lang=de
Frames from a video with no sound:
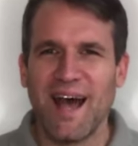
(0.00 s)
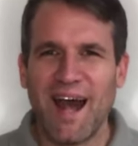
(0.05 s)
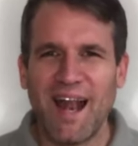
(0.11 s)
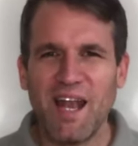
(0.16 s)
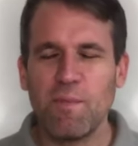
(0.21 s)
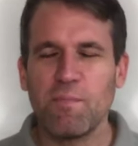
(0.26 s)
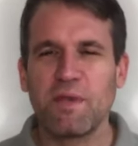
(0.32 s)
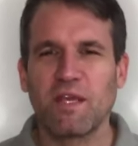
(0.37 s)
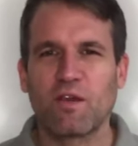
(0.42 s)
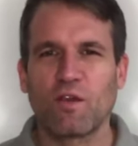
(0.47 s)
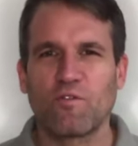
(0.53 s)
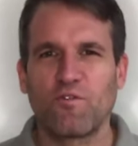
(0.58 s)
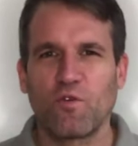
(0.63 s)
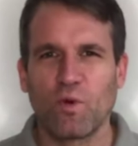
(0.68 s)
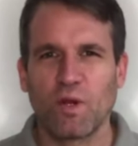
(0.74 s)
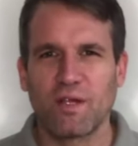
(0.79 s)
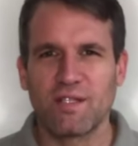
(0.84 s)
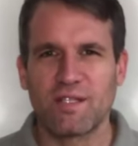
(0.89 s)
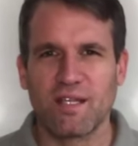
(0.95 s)
alle
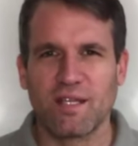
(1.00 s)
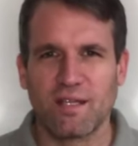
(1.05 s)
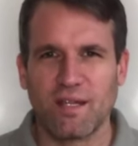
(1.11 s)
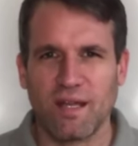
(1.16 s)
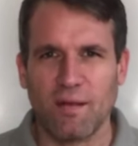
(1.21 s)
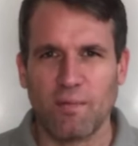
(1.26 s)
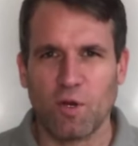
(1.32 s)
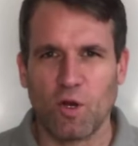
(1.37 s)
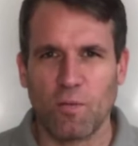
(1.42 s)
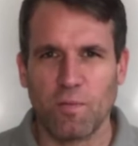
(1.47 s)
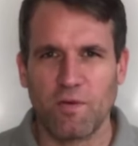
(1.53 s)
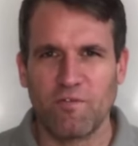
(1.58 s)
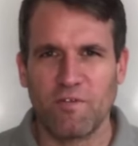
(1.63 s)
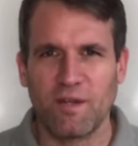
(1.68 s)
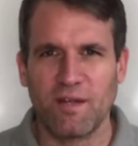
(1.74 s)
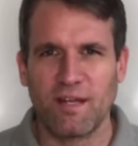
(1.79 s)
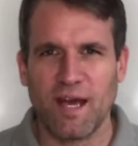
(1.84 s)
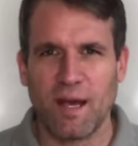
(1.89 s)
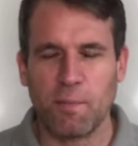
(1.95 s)
Mikrofone, die sich in deinem Raum
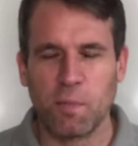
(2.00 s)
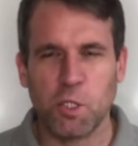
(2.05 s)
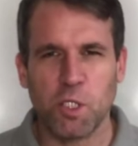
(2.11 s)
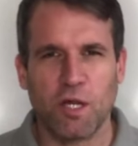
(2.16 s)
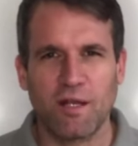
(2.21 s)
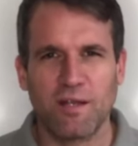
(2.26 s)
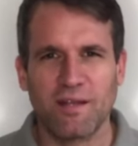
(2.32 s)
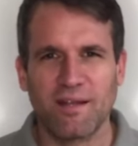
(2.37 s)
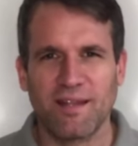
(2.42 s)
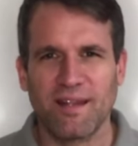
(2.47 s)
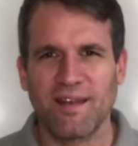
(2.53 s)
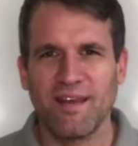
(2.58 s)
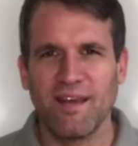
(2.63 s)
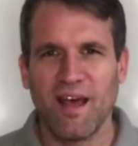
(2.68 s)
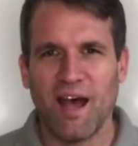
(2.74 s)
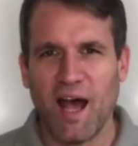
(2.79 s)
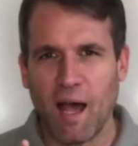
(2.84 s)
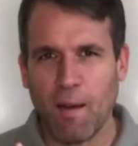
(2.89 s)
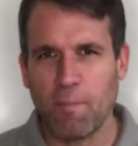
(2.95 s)
befinden, abschalten, denn
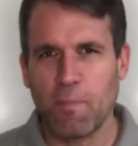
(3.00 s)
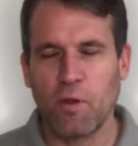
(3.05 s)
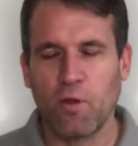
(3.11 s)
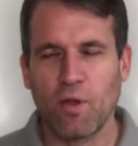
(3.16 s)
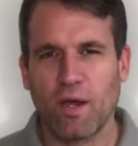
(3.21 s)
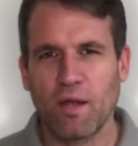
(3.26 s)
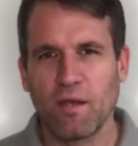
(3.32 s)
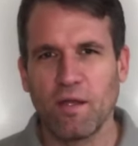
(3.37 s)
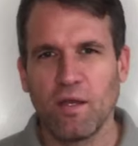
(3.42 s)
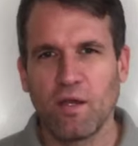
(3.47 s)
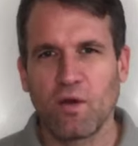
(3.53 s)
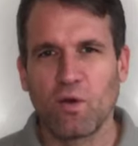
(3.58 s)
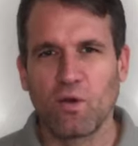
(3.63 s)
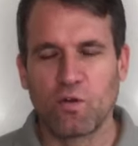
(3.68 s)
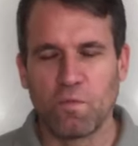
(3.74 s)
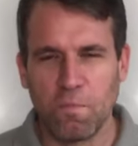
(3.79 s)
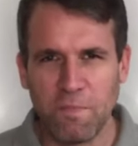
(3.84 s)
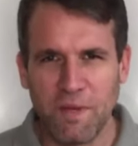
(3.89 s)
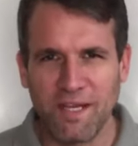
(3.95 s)
abhören
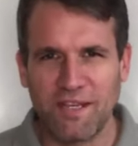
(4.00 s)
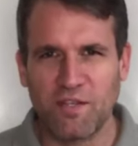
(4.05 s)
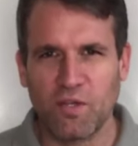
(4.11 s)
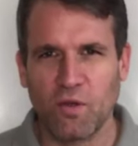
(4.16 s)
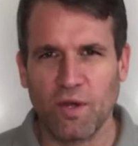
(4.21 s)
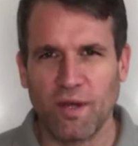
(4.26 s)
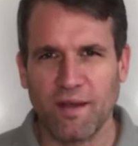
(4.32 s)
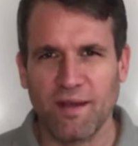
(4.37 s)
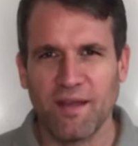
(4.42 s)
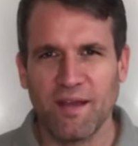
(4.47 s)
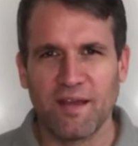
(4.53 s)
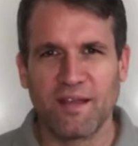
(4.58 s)
und mithören